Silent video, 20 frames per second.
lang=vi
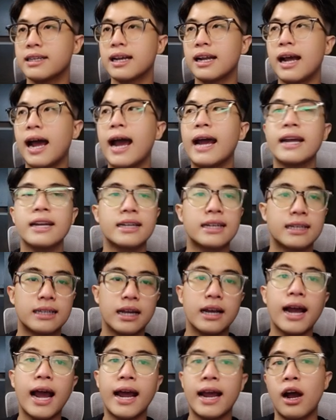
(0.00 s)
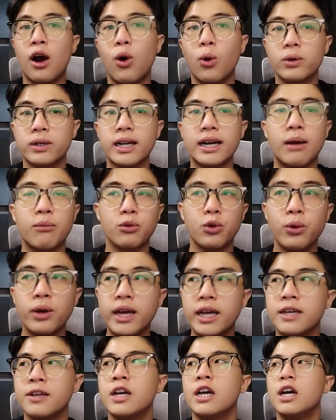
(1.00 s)
ai những ai hold cái đồng
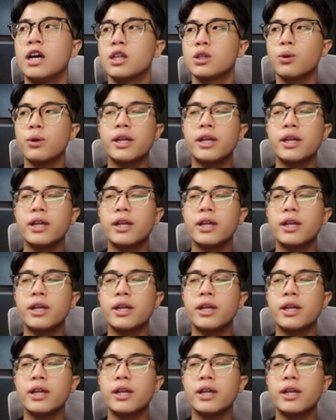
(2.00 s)
uni tuy